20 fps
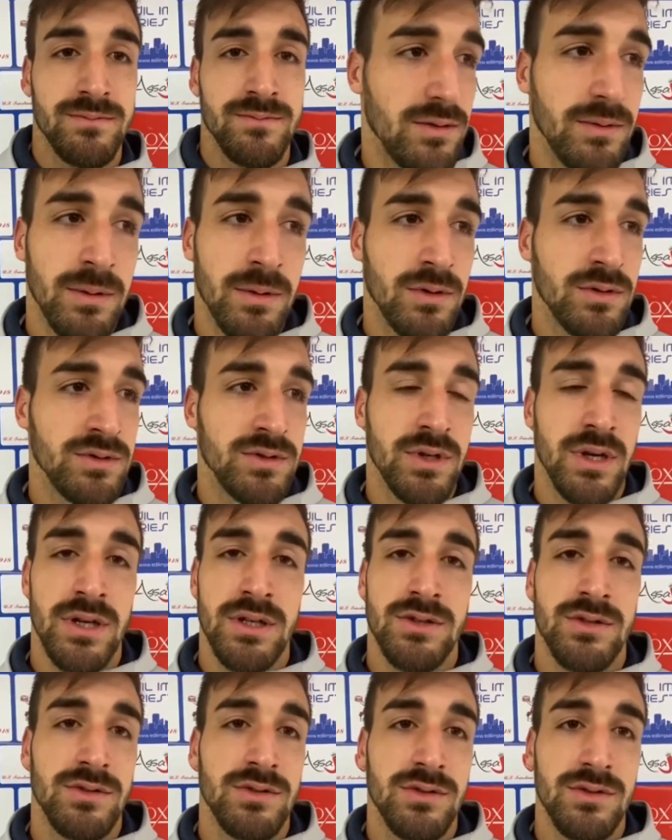Dobbiamo continuare
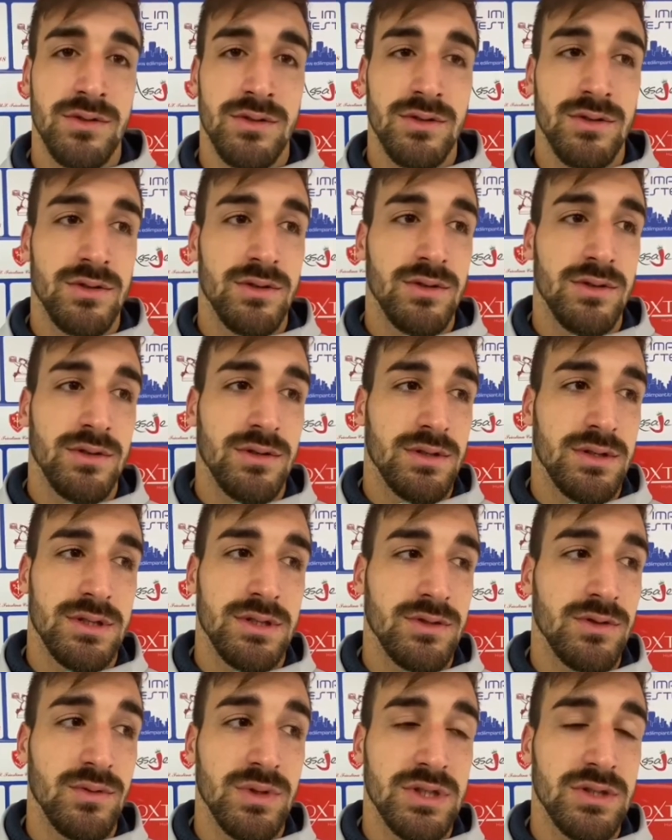sotto,
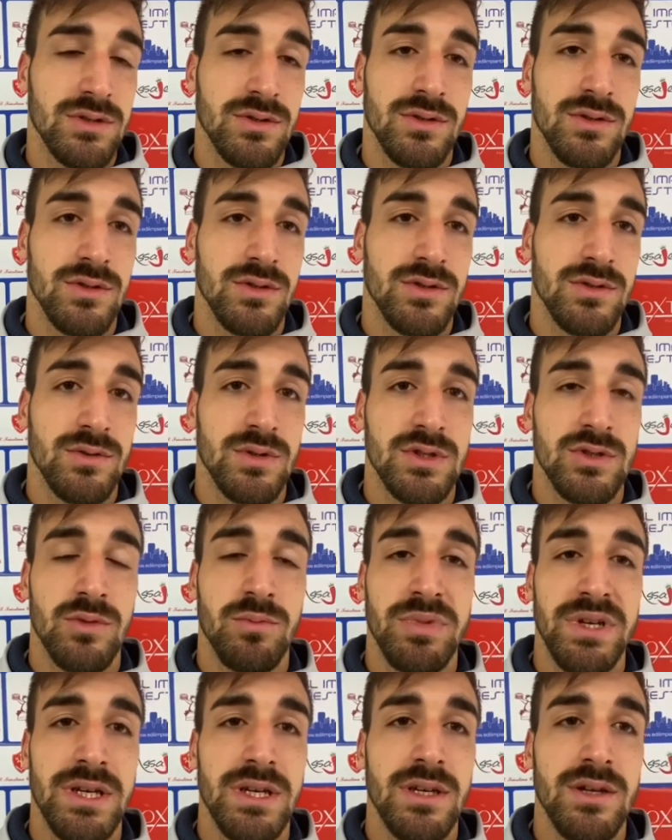su, questo, su questo
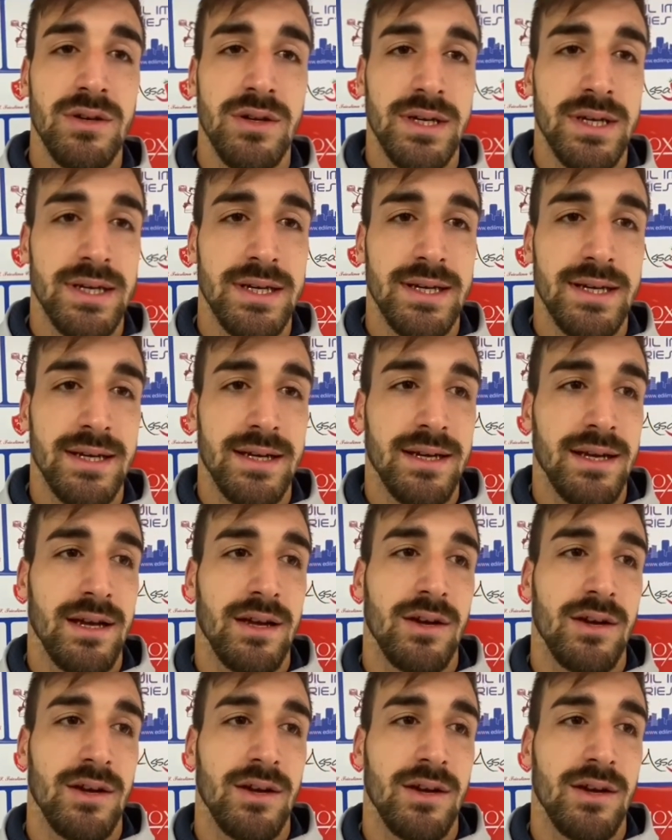piglio e